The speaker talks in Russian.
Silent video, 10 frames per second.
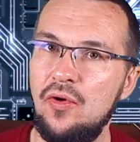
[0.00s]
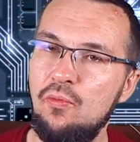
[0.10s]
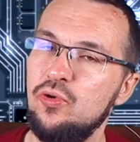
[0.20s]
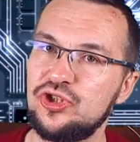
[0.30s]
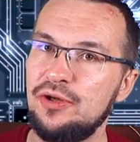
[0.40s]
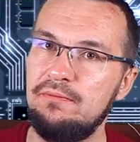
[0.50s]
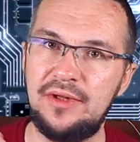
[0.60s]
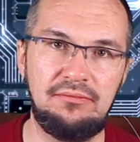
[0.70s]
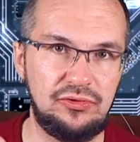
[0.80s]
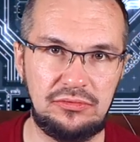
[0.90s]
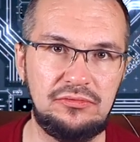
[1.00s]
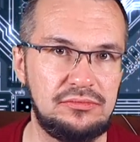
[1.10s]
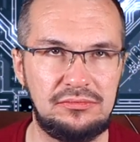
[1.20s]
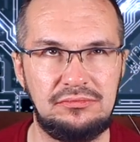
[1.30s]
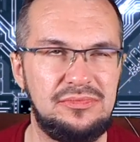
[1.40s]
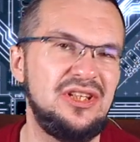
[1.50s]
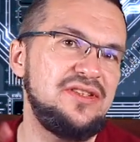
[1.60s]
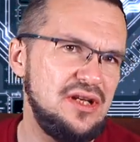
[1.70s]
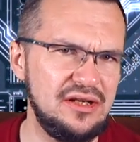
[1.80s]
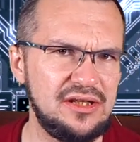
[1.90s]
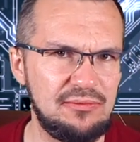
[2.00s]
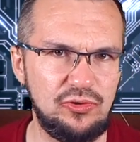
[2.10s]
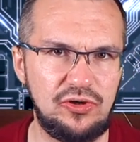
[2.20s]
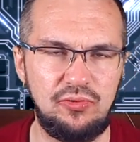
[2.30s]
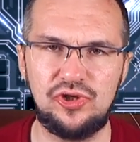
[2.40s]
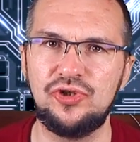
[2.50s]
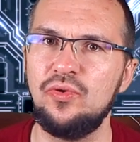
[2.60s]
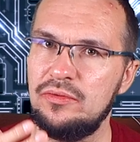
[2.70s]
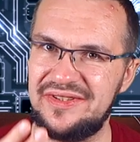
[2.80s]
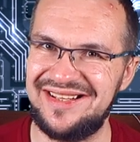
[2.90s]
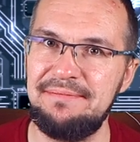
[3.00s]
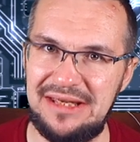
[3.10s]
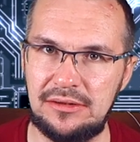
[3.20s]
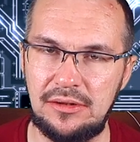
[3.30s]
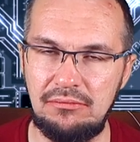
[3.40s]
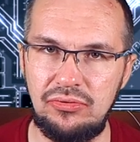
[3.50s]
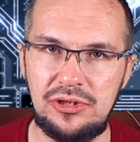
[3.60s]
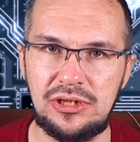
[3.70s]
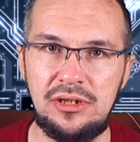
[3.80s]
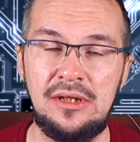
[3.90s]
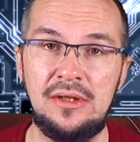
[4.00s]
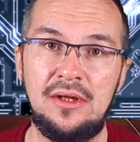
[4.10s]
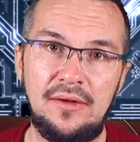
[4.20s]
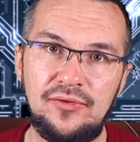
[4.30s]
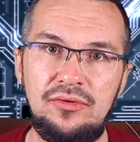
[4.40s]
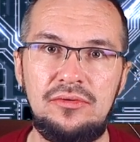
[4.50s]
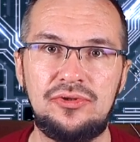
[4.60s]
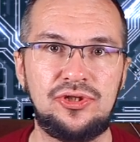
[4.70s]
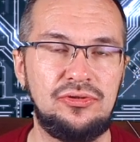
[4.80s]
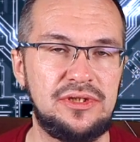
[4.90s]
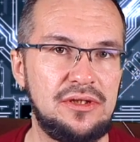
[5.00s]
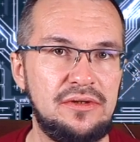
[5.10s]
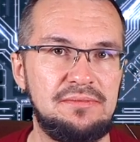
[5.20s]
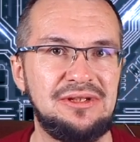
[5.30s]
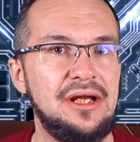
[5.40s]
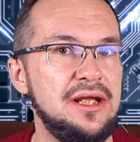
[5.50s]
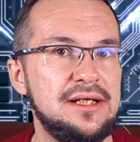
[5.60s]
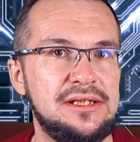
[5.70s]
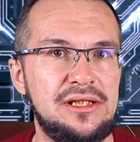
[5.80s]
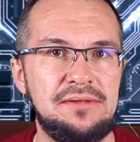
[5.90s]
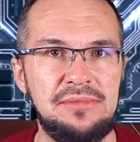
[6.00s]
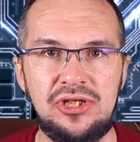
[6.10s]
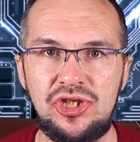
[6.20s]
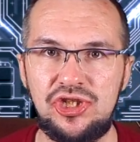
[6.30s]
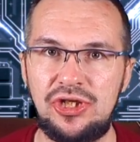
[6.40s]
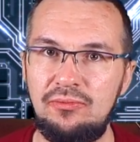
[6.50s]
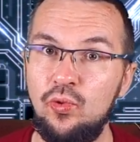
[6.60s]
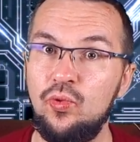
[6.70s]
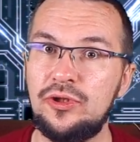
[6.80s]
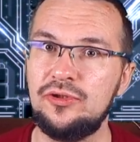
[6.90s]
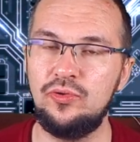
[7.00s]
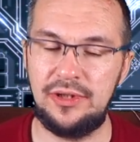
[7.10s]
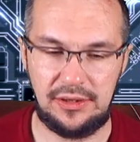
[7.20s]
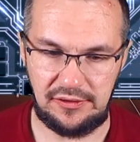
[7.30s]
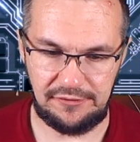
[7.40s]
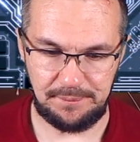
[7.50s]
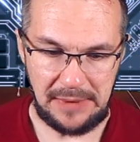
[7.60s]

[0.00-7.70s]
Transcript: Можно намного, ну, не сильно намного больше, но заметно больше. Но что делать, батарейка здесь меньше, чем у конкурентов.